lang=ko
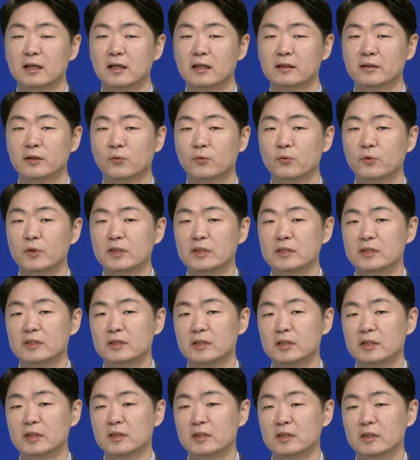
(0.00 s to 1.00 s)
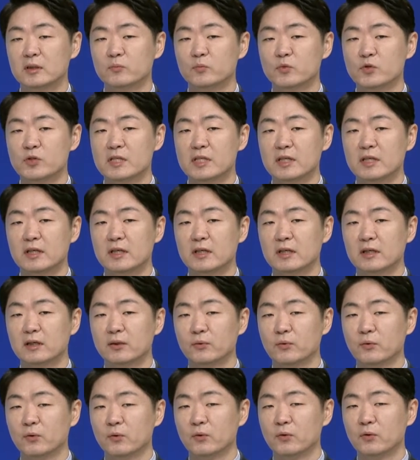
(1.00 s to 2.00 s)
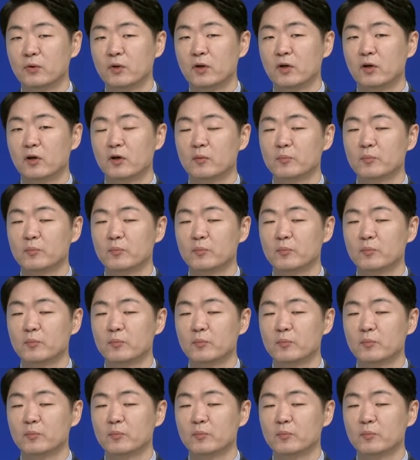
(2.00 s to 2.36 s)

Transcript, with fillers: 내가 겪고 있는 이 문제로